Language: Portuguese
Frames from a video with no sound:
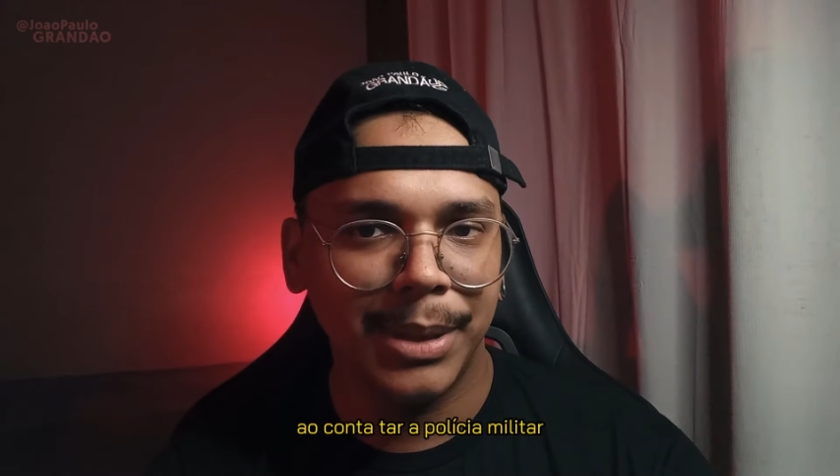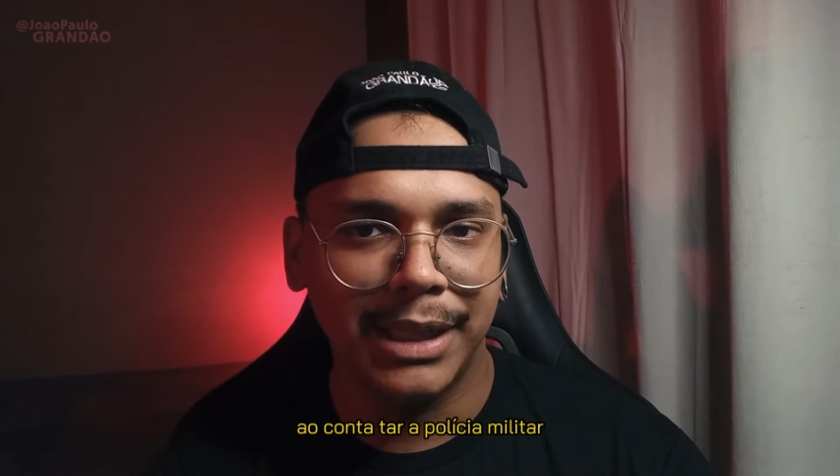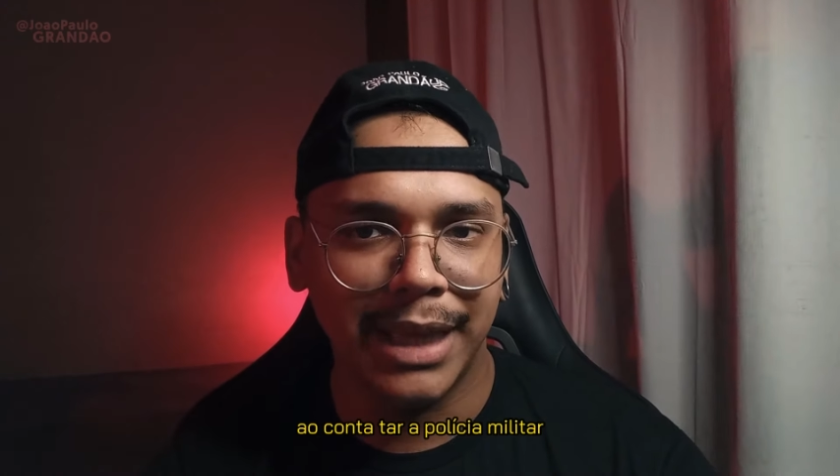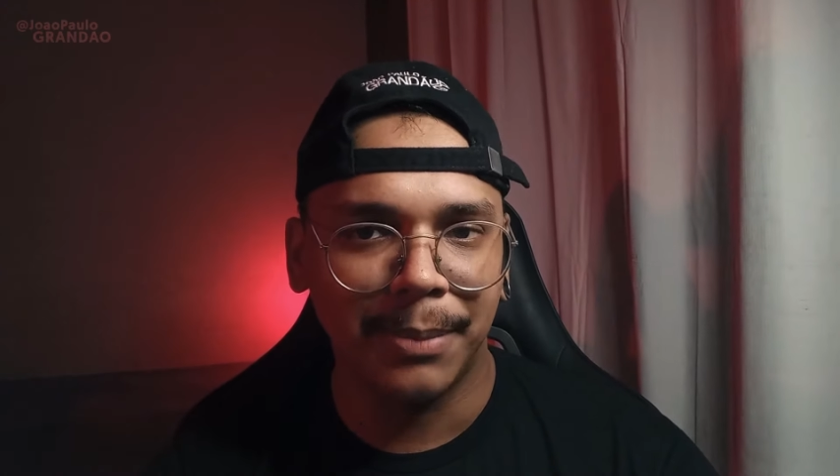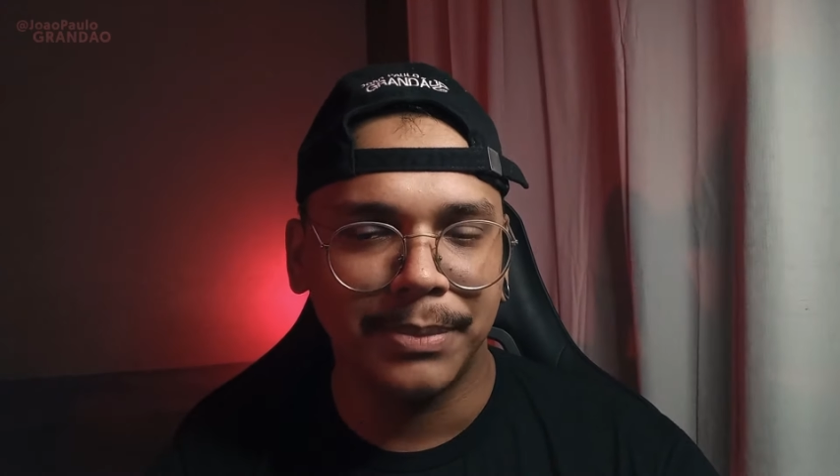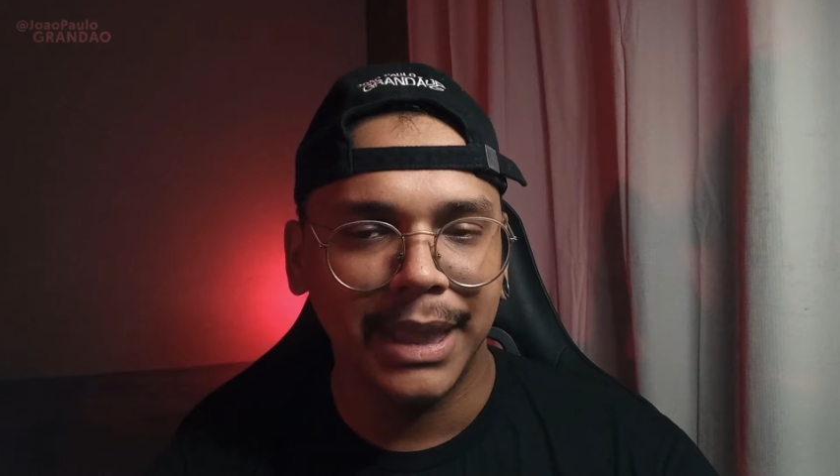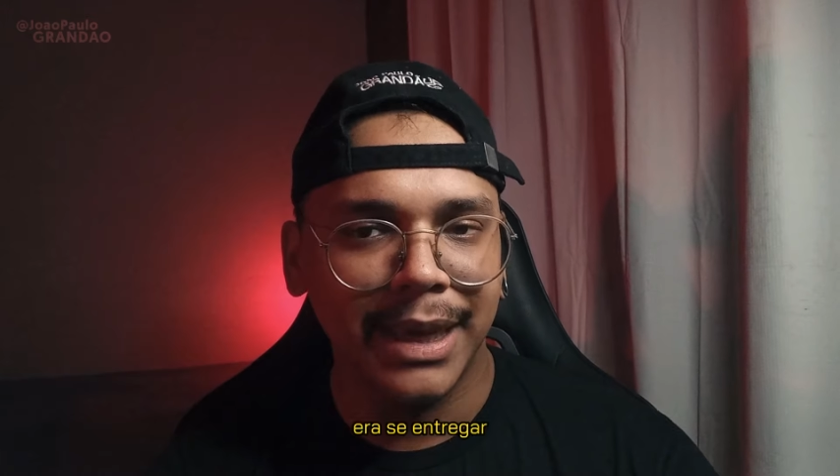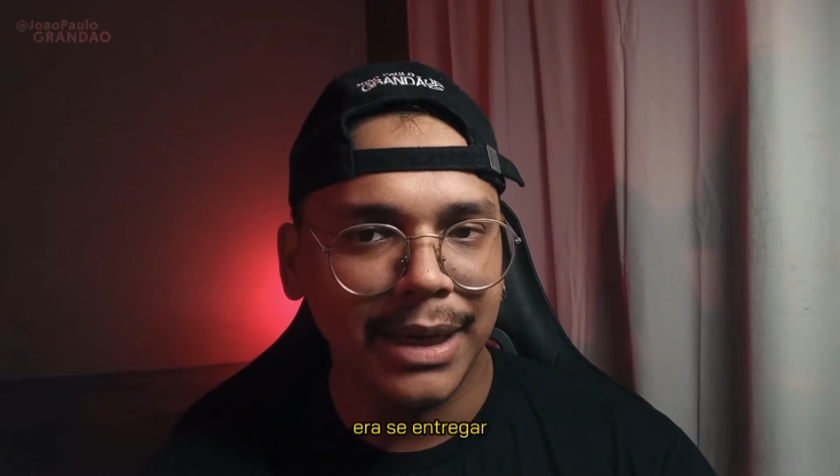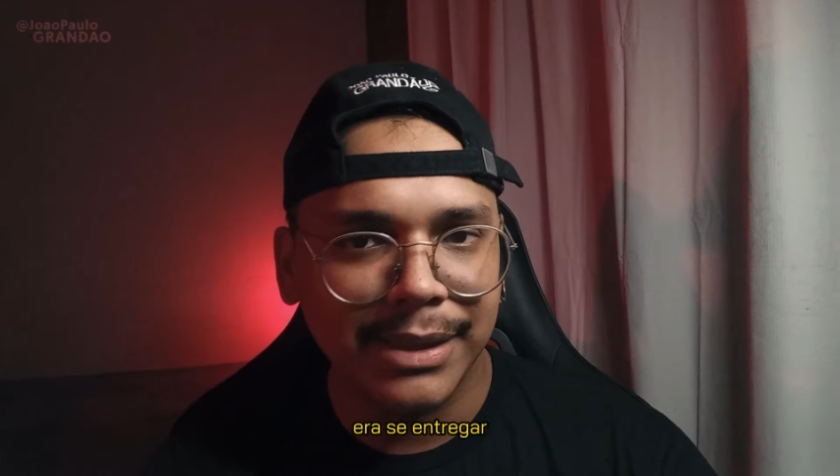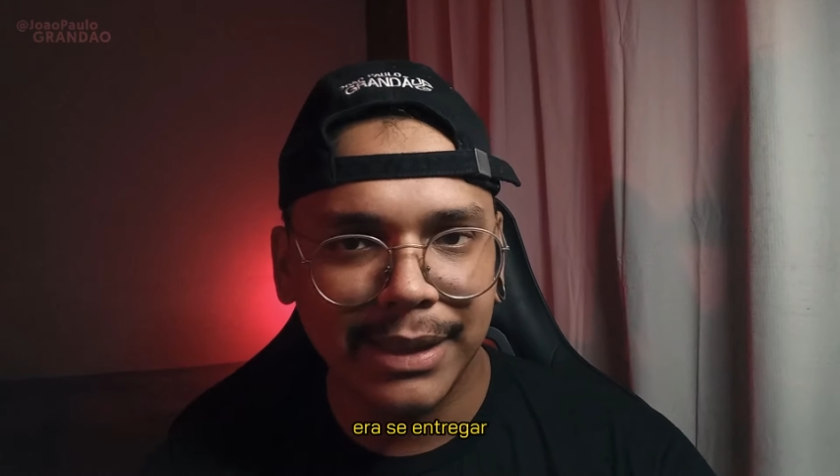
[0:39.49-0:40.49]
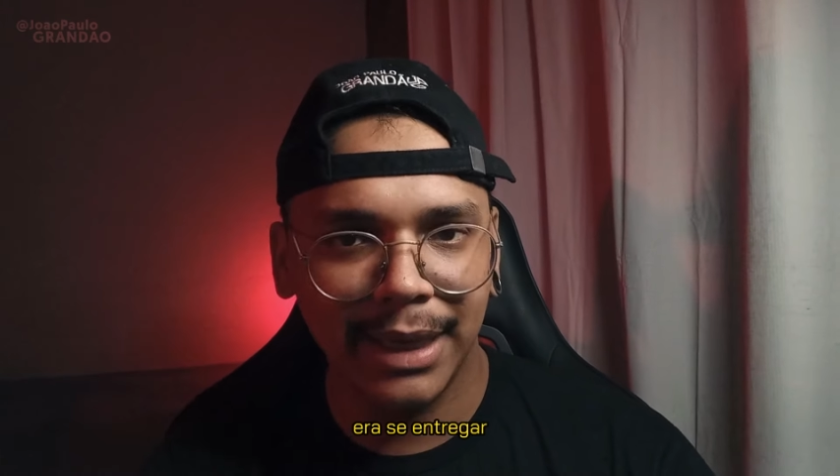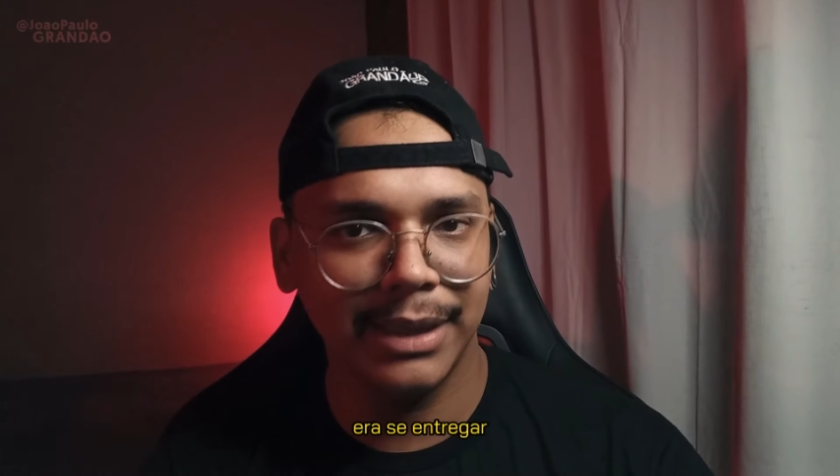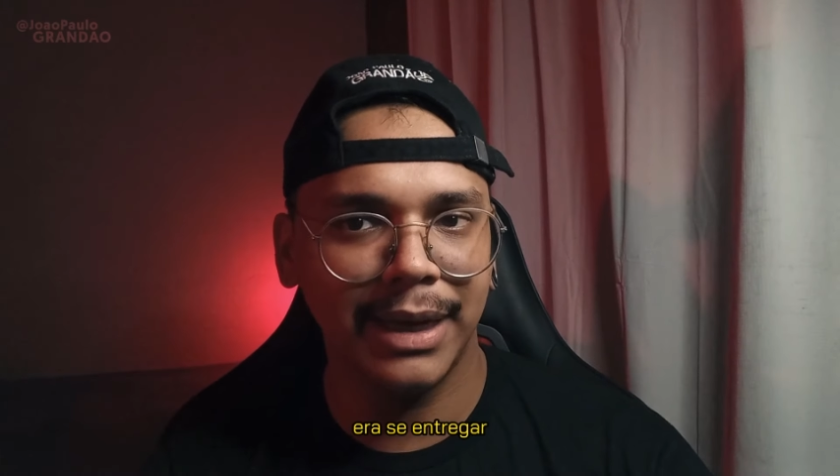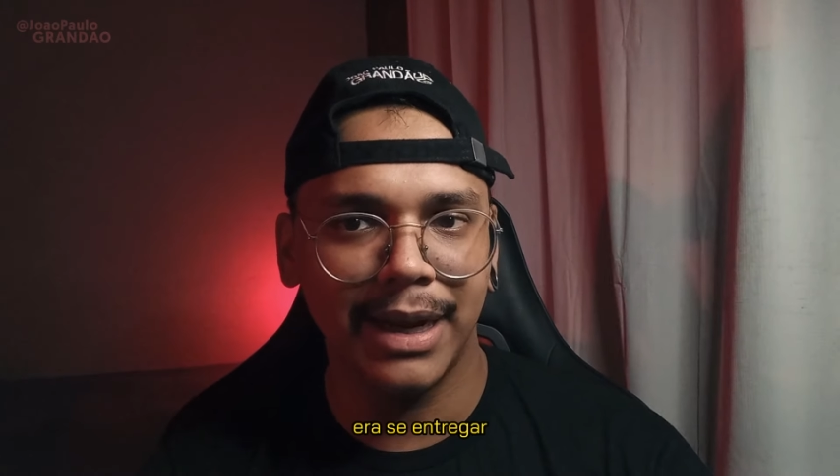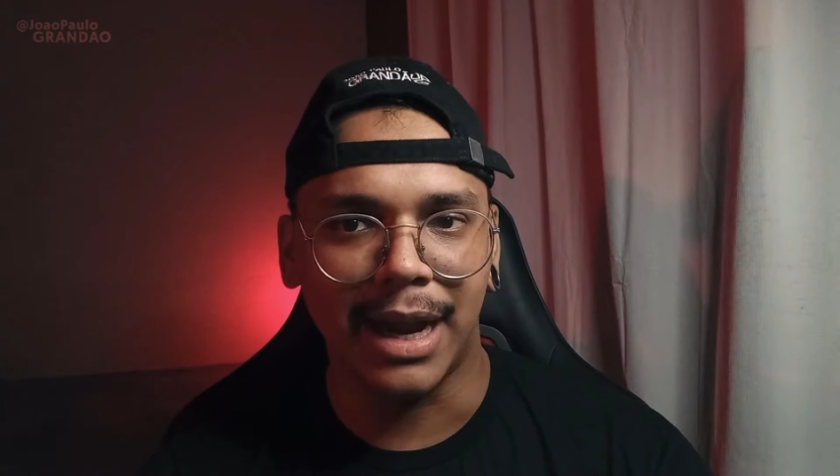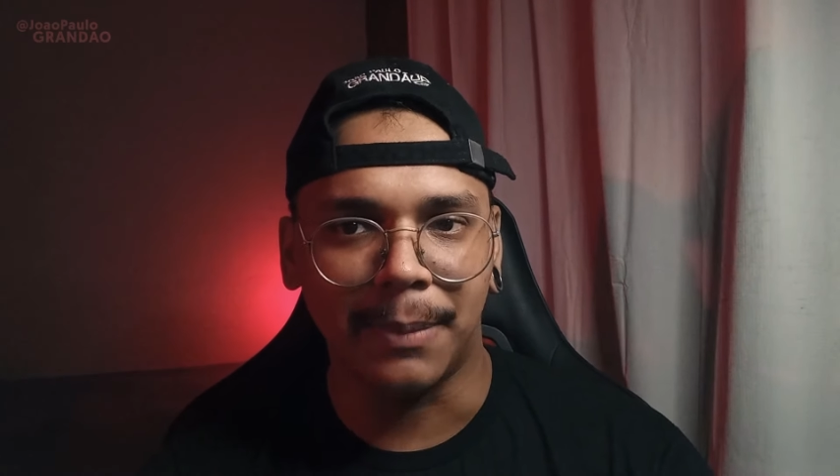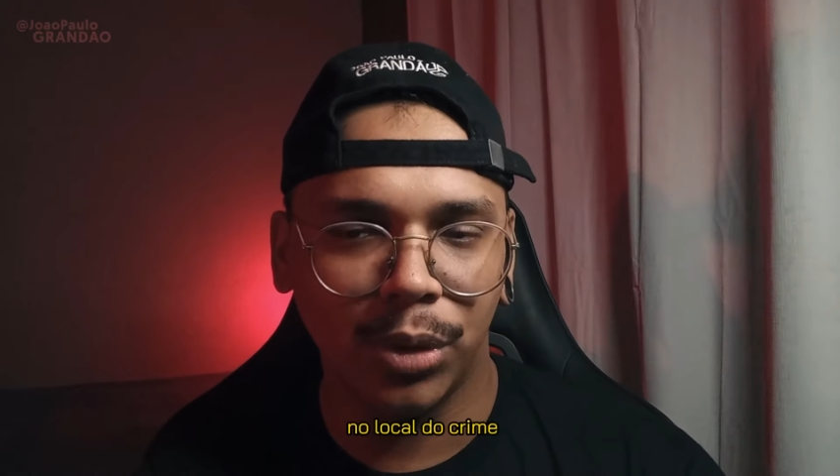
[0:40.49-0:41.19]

militar era se entregar.